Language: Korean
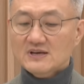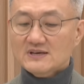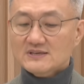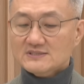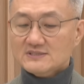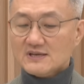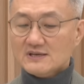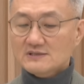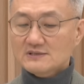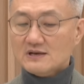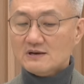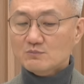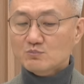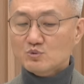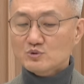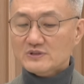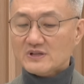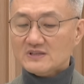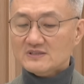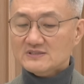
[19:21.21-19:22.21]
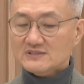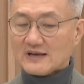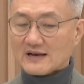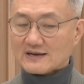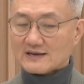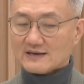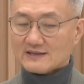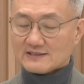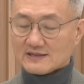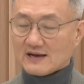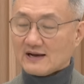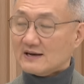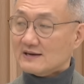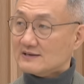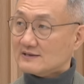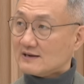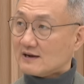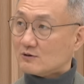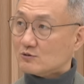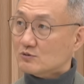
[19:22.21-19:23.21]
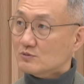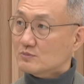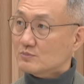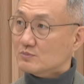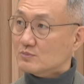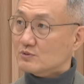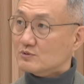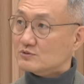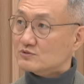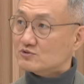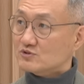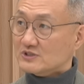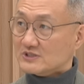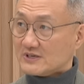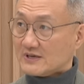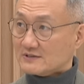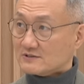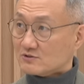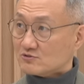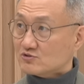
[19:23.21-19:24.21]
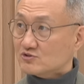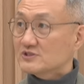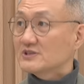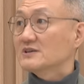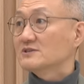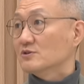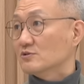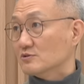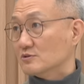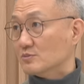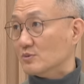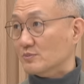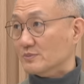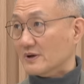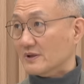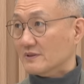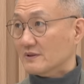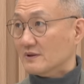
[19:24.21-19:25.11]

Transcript: 생각보다는 약하다라고 볼 수 있겠죠. 추세적으로 보면.